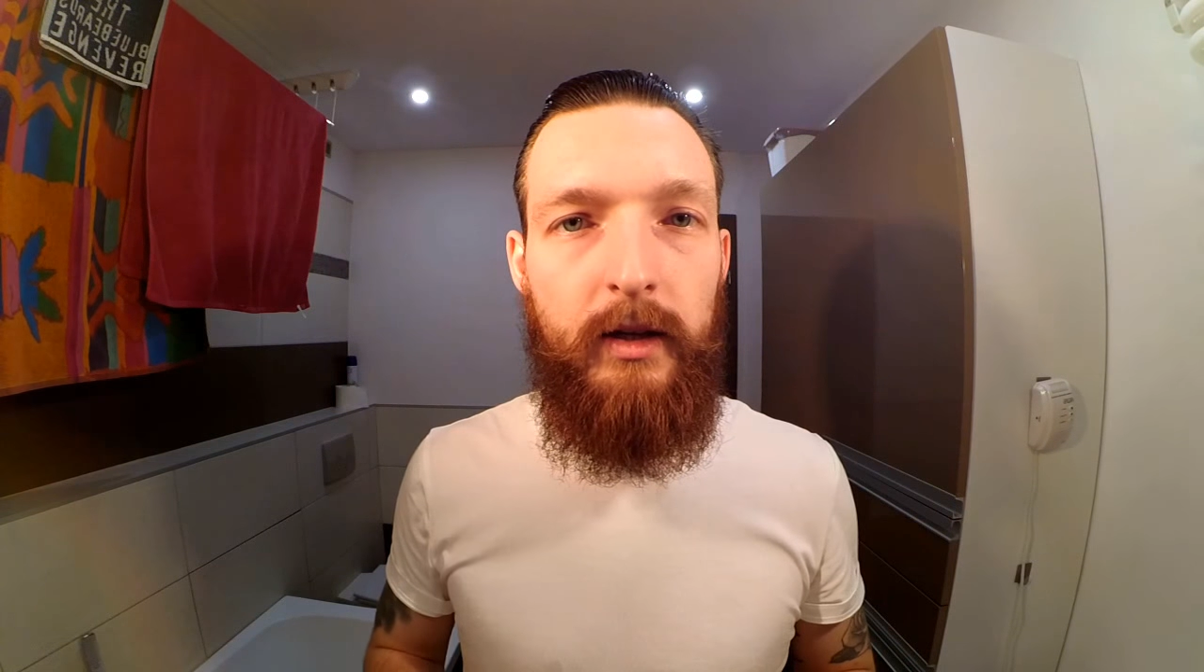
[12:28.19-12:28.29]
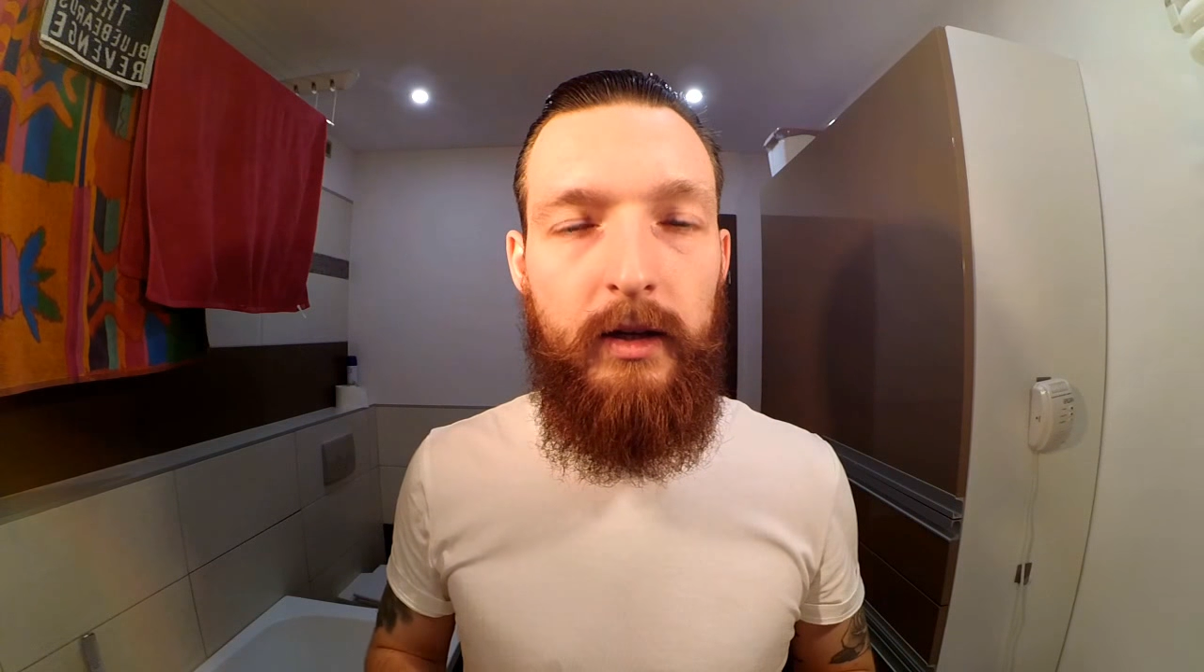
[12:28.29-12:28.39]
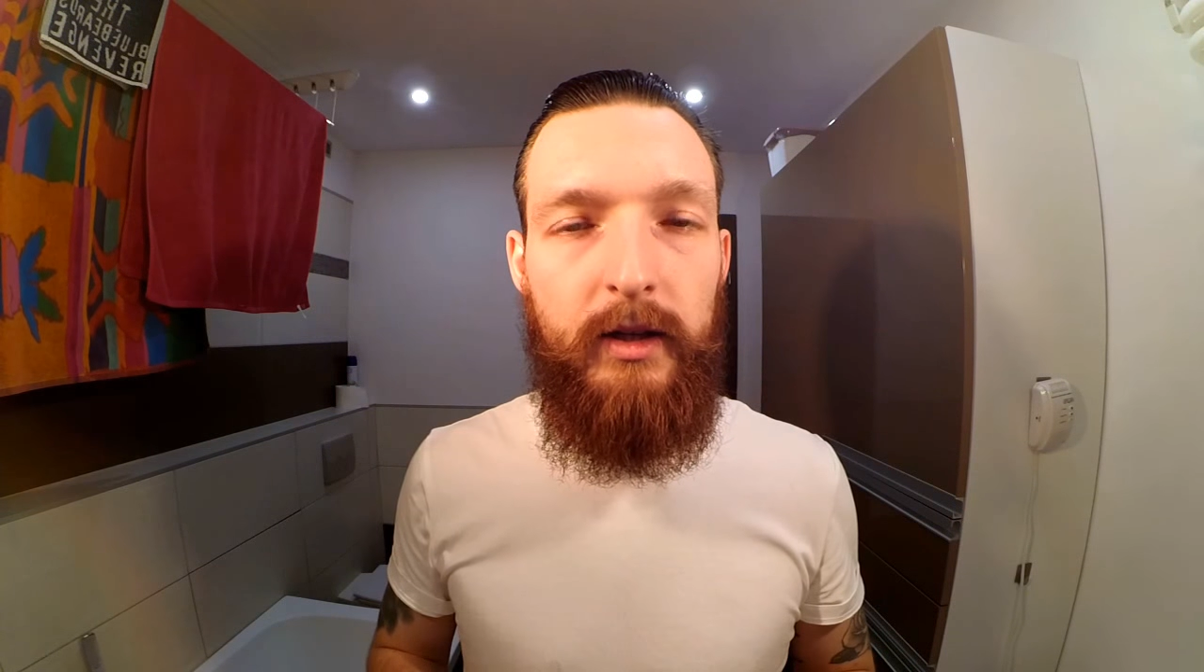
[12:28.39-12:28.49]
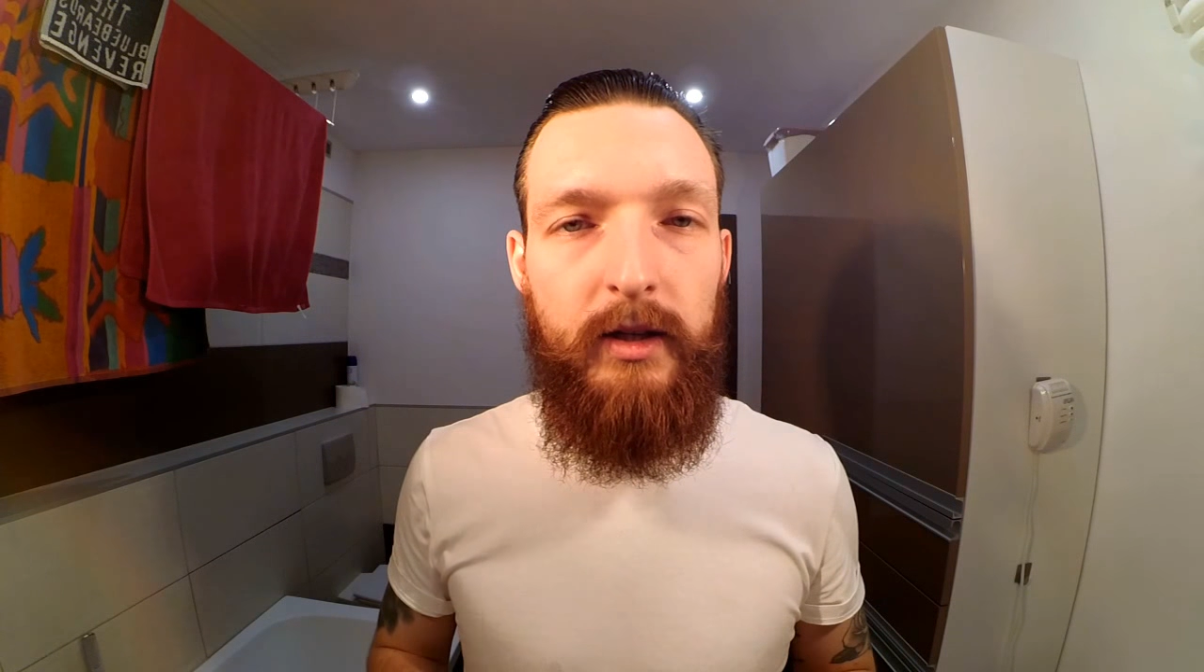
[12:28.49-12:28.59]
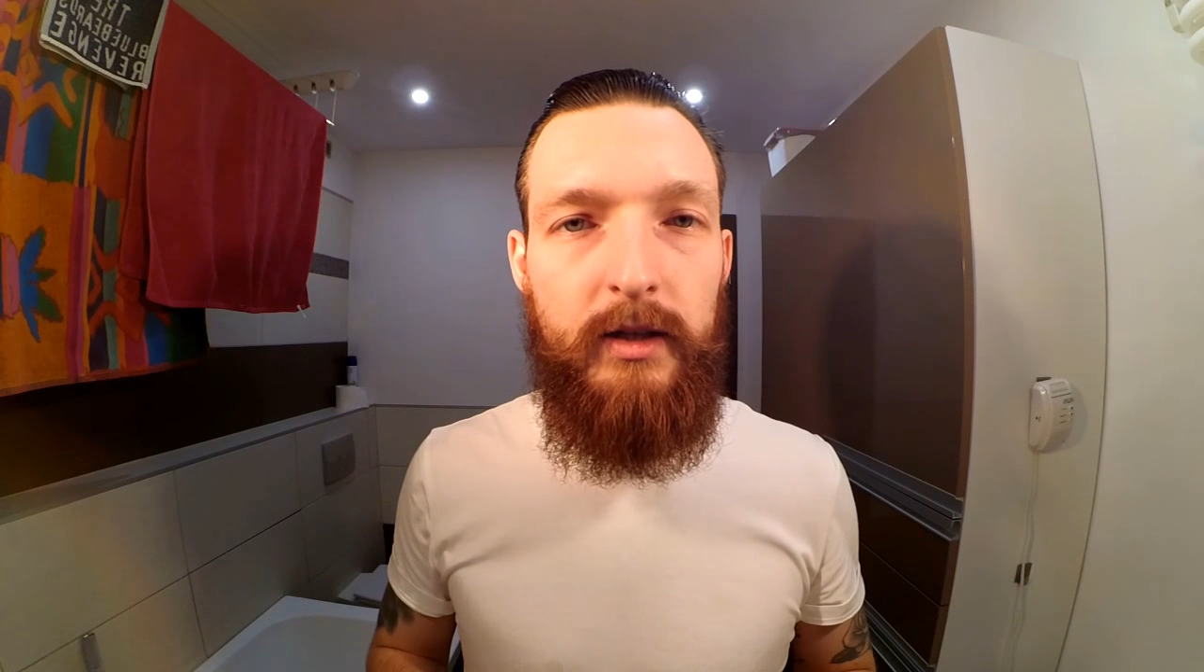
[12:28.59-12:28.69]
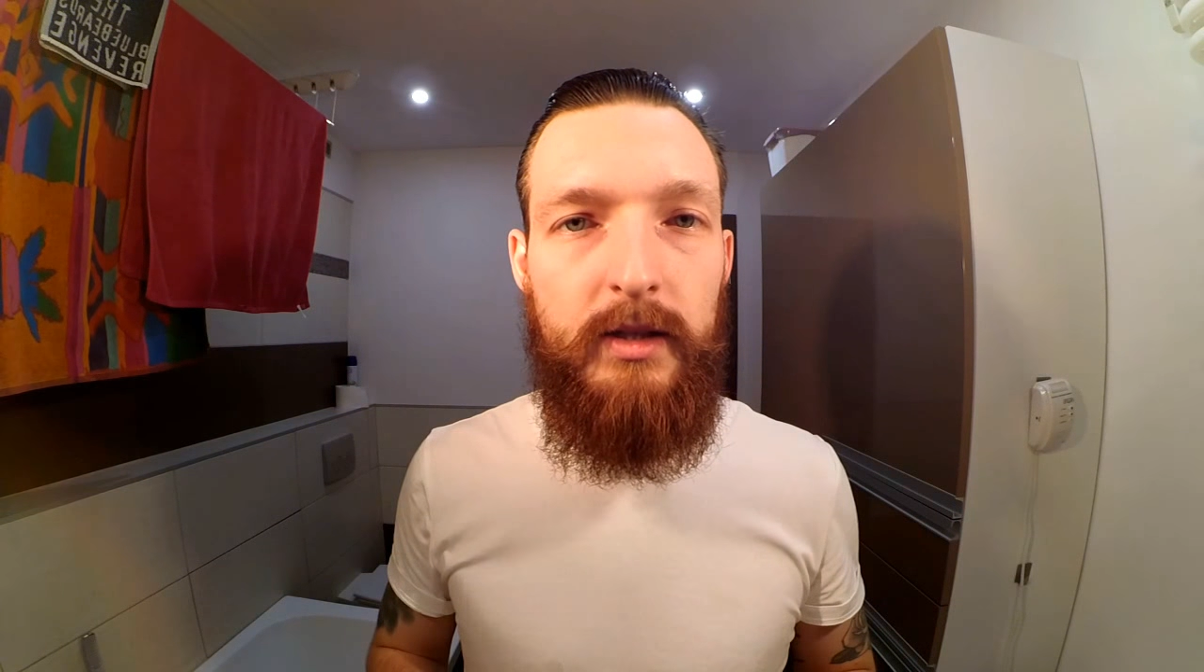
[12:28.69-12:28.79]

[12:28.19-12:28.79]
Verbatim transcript: E,